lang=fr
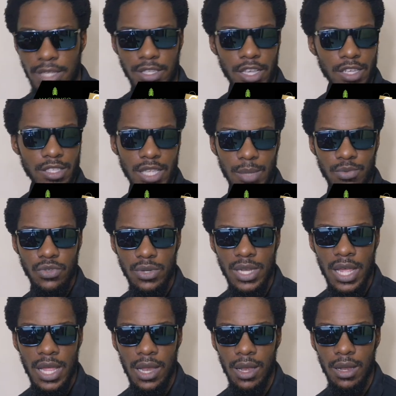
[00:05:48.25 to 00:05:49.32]
c'est
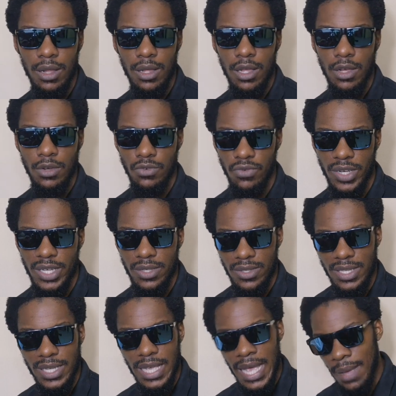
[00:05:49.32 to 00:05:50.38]
exceptionnel. Vous voyez que
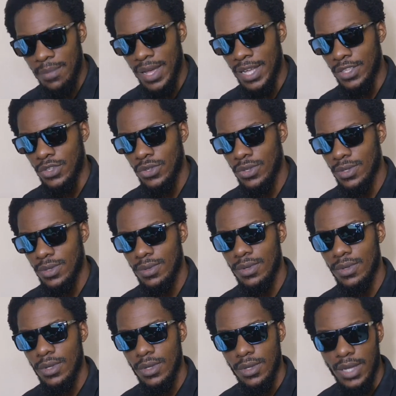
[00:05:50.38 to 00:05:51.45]
c'est quand même un truc
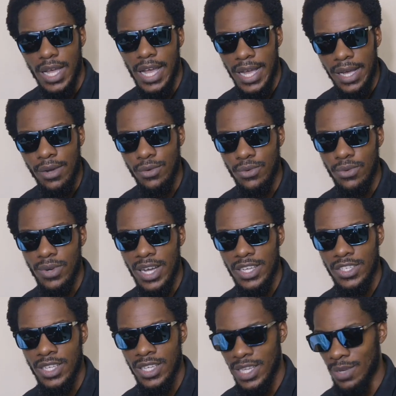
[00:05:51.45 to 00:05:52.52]
à
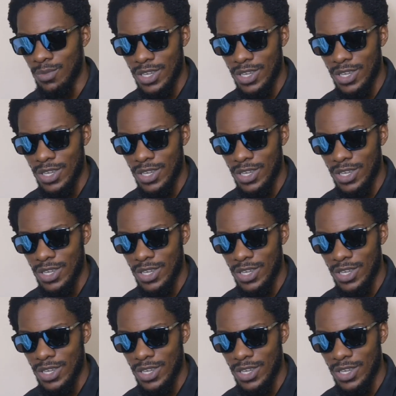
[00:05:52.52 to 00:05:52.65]
encourager.